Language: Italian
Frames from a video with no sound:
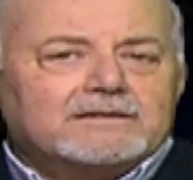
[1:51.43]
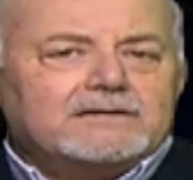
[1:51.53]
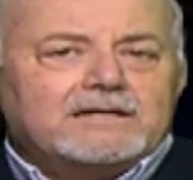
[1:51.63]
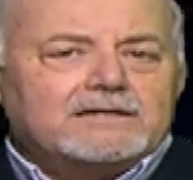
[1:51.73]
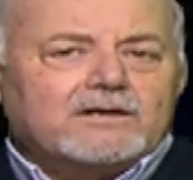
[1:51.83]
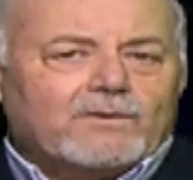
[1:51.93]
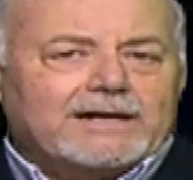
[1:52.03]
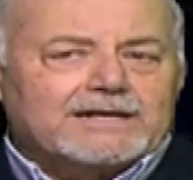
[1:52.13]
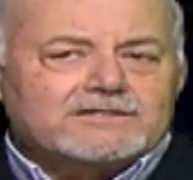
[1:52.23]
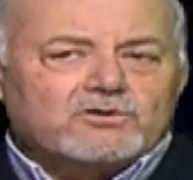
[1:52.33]
di, di
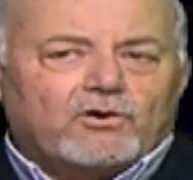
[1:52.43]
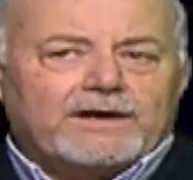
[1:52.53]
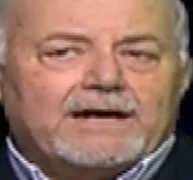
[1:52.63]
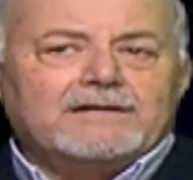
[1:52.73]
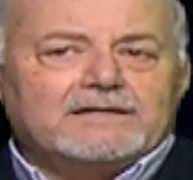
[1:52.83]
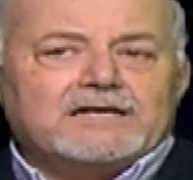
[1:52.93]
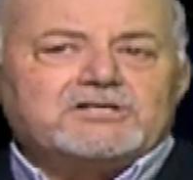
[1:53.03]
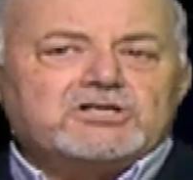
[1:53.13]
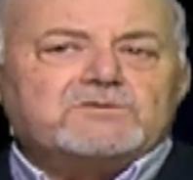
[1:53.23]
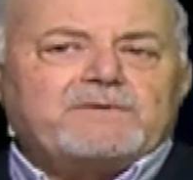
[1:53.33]
quella zona e
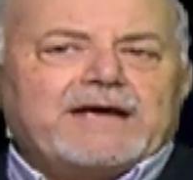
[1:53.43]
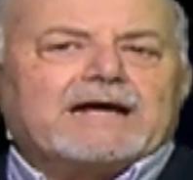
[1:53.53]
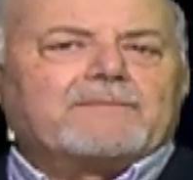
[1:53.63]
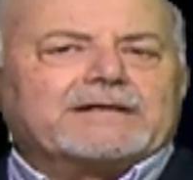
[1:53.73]
ci spiega